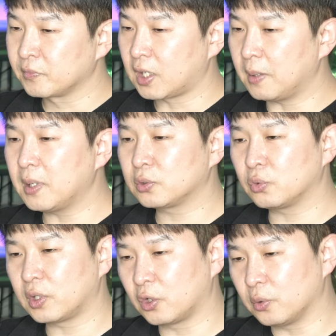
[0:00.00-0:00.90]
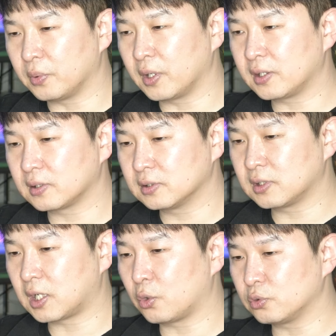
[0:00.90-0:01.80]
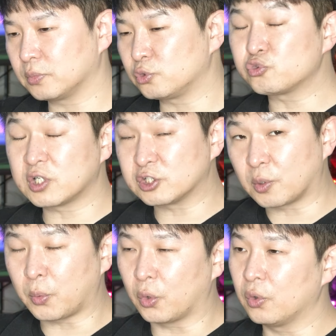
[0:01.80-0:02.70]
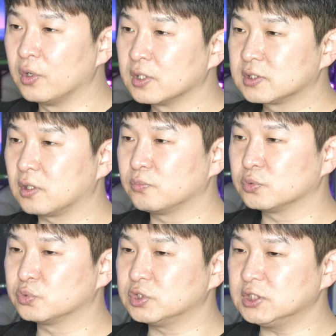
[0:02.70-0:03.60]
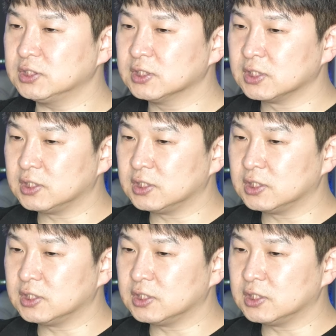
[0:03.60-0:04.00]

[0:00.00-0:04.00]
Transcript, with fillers: 아마도 레노버에서 흘러나온 뭐 유출된 정보 그런 부분이